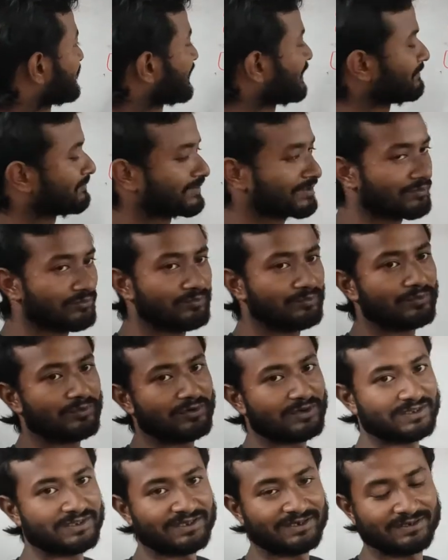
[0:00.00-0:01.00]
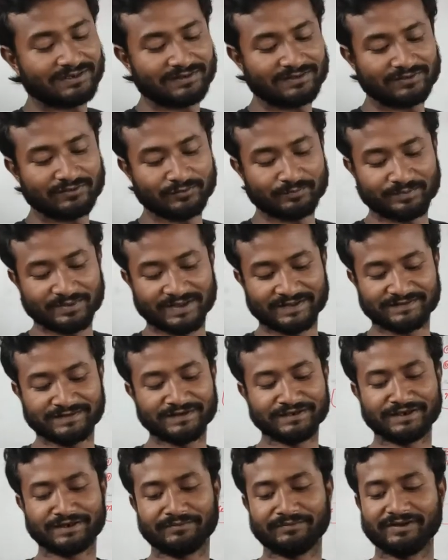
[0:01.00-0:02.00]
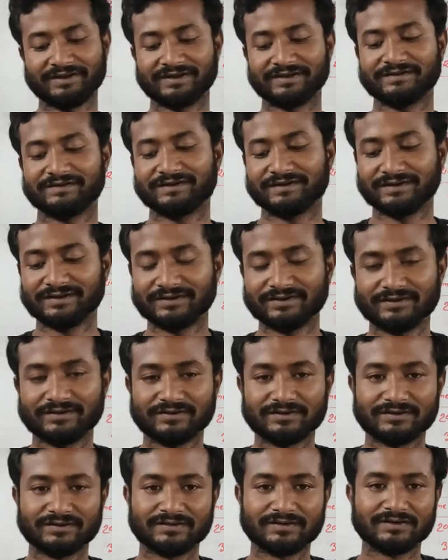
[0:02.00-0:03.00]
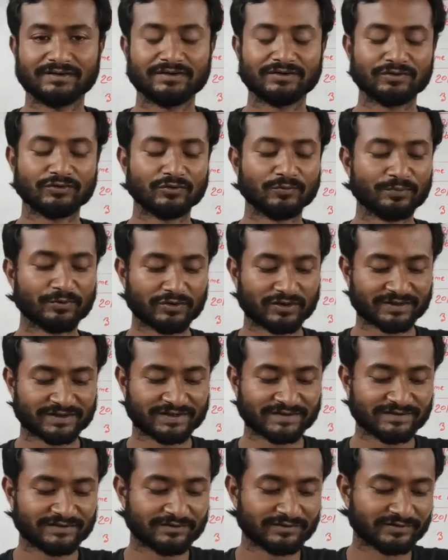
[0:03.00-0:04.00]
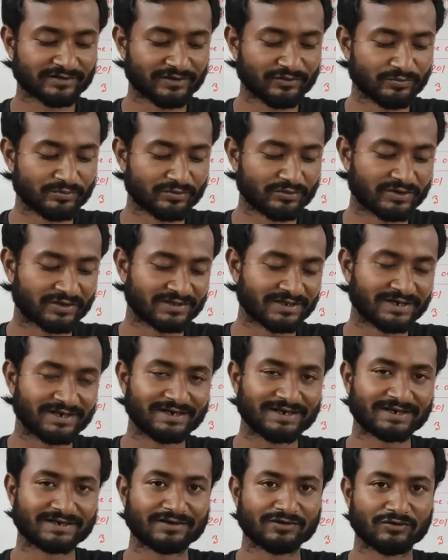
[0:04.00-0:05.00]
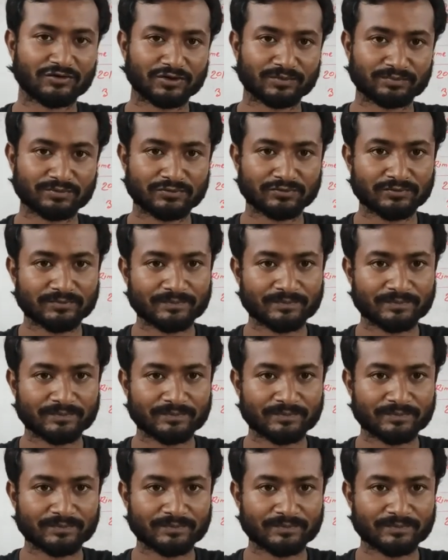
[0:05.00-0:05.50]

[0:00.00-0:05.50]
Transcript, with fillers: রাইম মানে উপকথা তো প্রাচীন নাবিকের যে উপকথা ছিল সেই উপকথা এটা একটা গল্প